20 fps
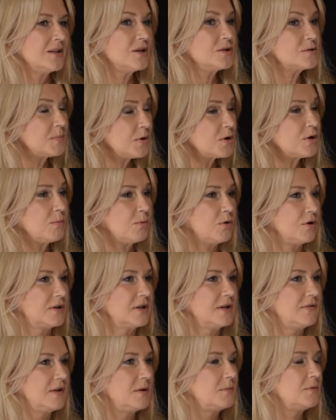No sporo
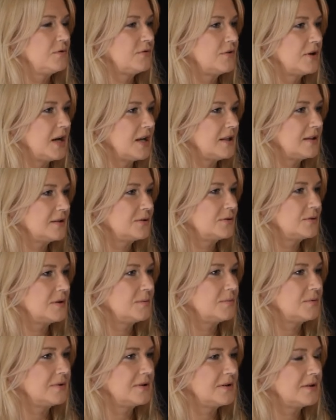było tych filmów Cannes,
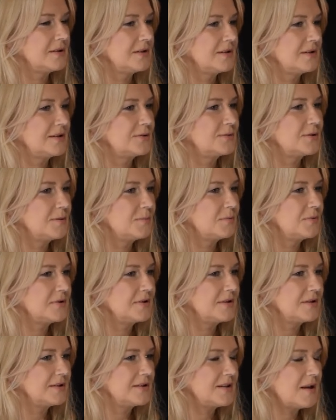które były, które
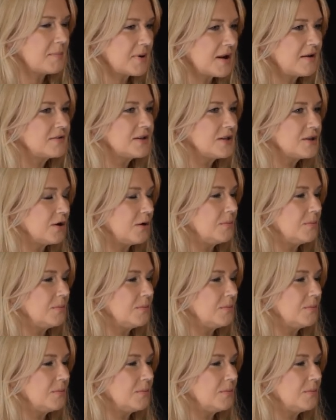były naprawdę